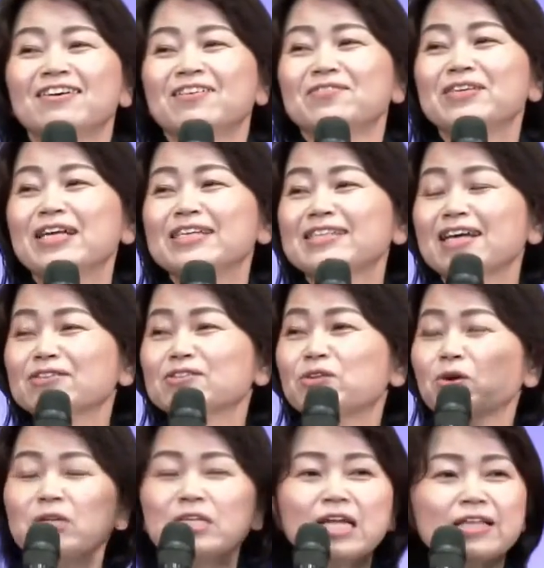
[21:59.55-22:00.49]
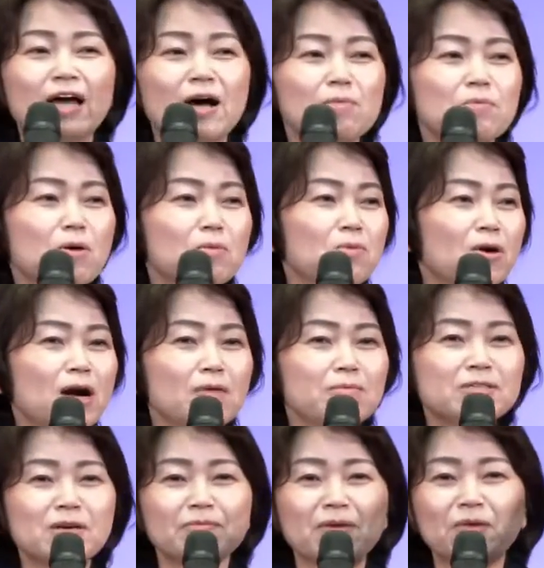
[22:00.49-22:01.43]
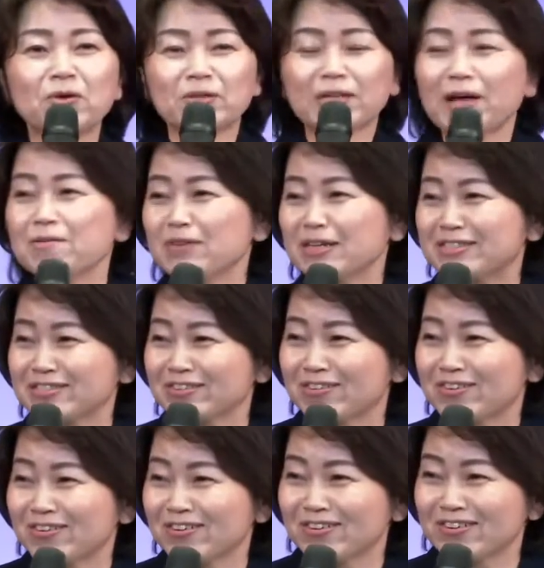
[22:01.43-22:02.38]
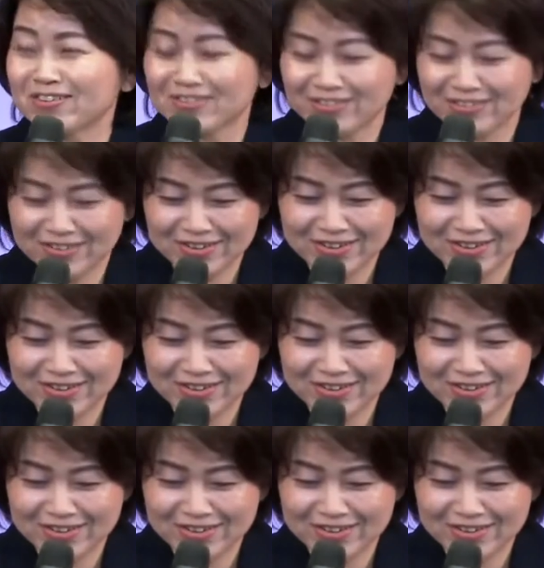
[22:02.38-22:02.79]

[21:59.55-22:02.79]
皆さん、どんな難問も神様は答えますよ。神